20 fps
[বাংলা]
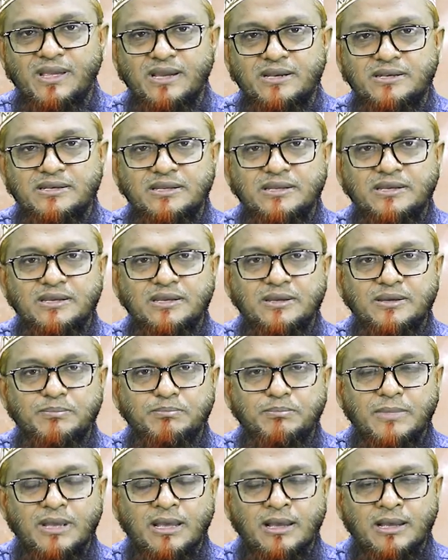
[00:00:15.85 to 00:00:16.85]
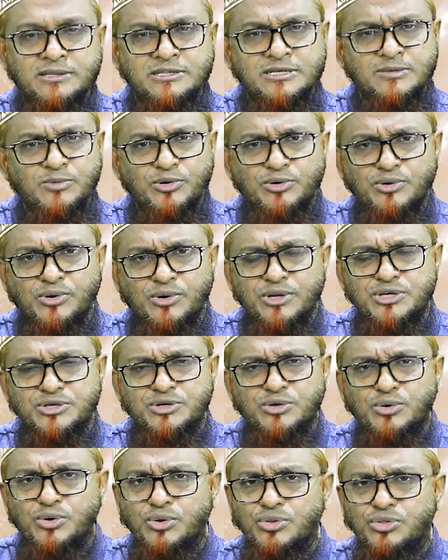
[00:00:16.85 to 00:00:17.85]
একটি জীবন
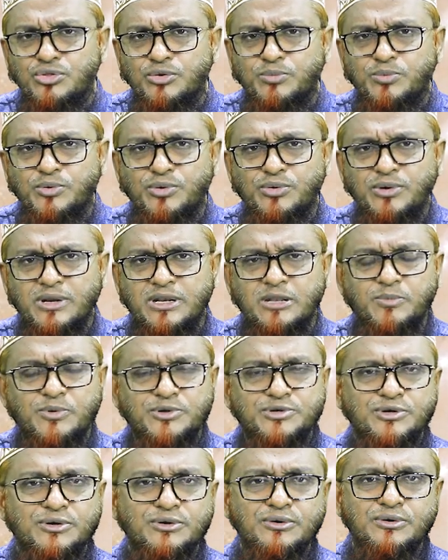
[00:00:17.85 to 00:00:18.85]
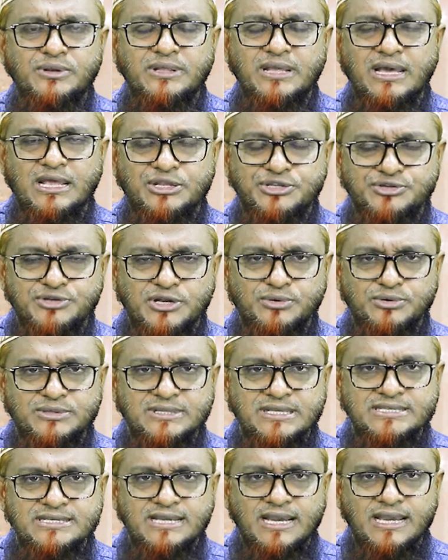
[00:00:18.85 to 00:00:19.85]
ঘনিষ্ঠ গুরুত্বপূর্ণ একটি প্রসঙ্গ নিয়ে আলোচনা
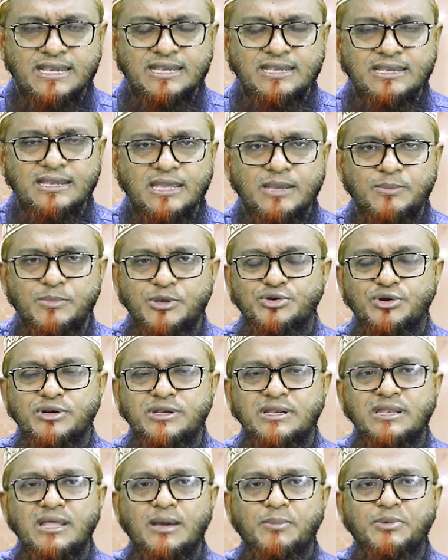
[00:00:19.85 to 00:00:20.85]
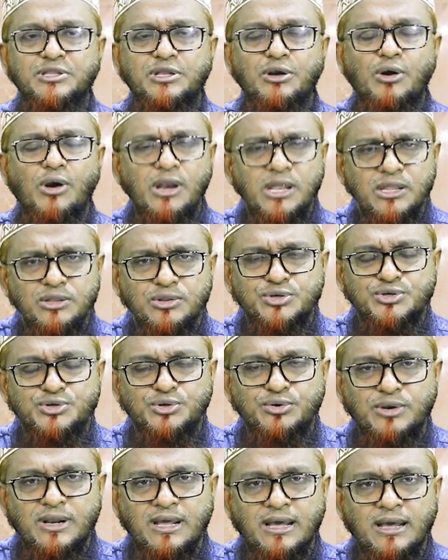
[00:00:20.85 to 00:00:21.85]
করতে চাই এই বিষয়টি নিয়ে আমাদের অনেক
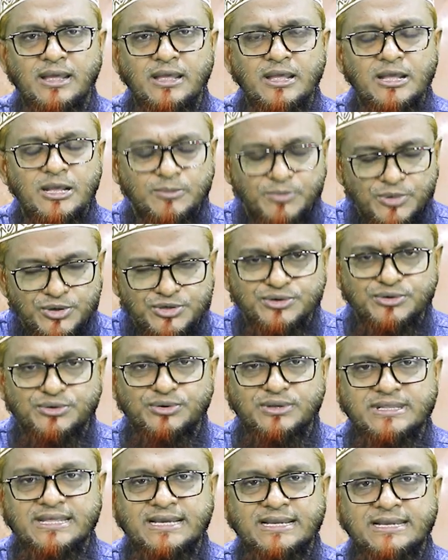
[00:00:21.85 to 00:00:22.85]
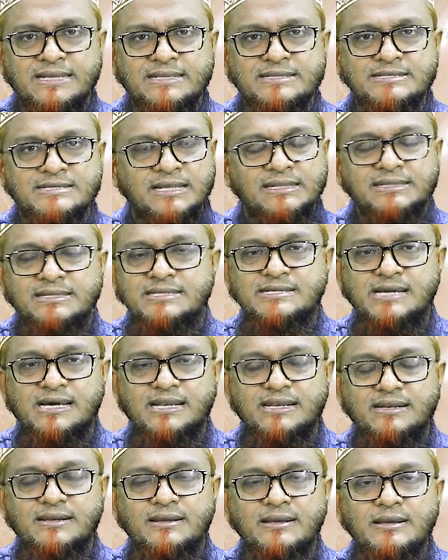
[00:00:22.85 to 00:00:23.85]
দর্শকরা প্রশ্ন করে থাকেন জানতে
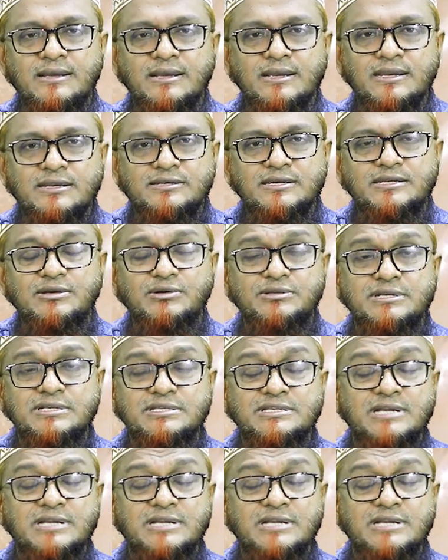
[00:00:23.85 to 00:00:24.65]
চান সেটি হচ্ছে